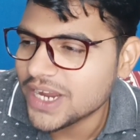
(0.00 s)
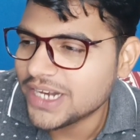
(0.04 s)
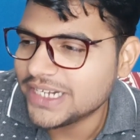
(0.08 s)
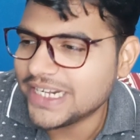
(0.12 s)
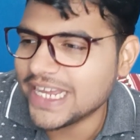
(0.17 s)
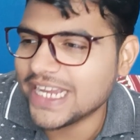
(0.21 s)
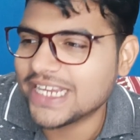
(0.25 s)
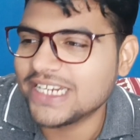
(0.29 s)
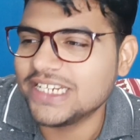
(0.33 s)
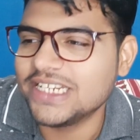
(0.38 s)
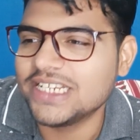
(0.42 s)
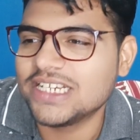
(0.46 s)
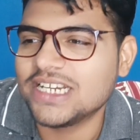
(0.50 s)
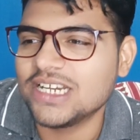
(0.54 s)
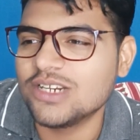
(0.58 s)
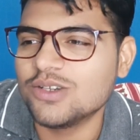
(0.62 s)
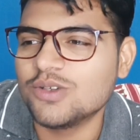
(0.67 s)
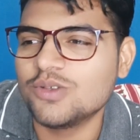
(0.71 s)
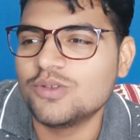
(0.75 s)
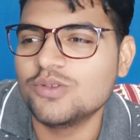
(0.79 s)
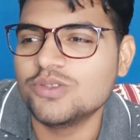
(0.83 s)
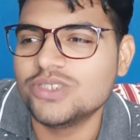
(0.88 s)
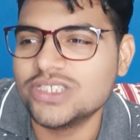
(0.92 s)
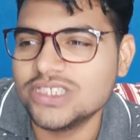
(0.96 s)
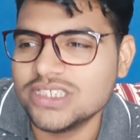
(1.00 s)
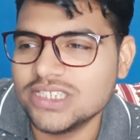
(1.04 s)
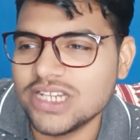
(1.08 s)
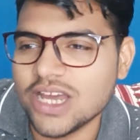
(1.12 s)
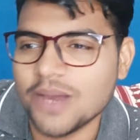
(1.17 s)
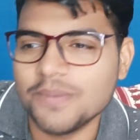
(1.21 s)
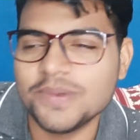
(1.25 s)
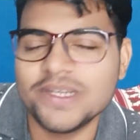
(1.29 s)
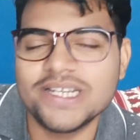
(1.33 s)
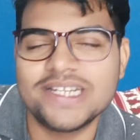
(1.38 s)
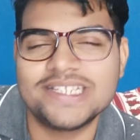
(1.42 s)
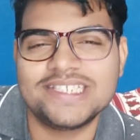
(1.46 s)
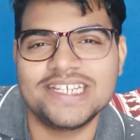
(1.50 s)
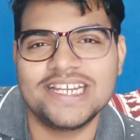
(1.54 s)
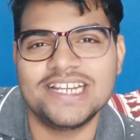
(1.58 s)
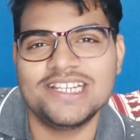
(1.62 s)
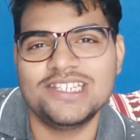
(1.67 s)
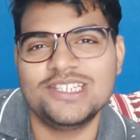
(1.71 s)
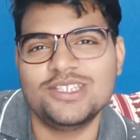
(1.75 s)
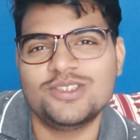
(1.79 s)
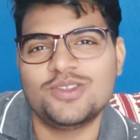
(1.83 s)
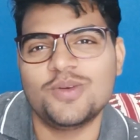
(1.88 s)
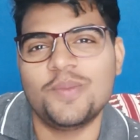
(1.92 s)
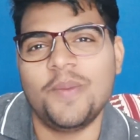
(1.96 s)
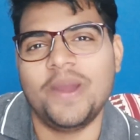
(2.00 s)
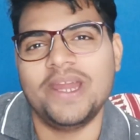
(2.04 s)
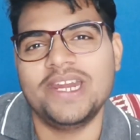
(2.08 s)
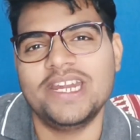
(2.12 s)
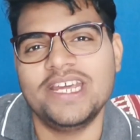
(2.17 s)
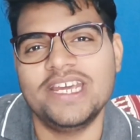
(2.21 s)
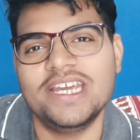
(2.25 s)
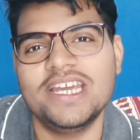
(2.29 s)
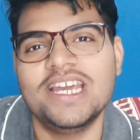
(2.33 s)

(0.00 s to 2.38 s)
टेक्निकल गुरुजी नाम की एक चैनल थी तो मैंने